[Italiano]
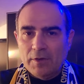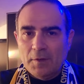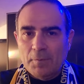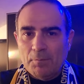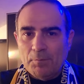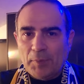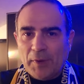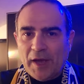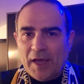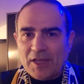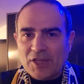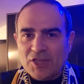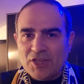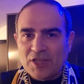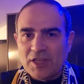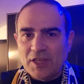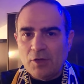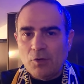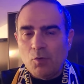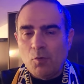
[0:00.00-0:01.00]
in
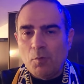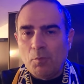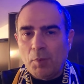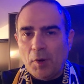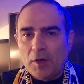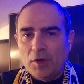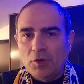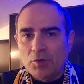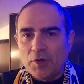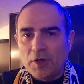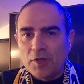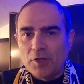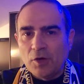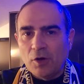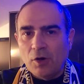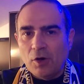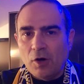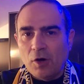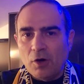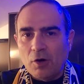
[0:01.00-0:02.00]
pressing un pallone
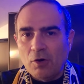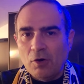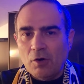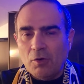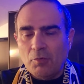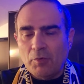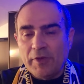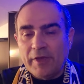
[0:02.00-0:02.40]
d'oro,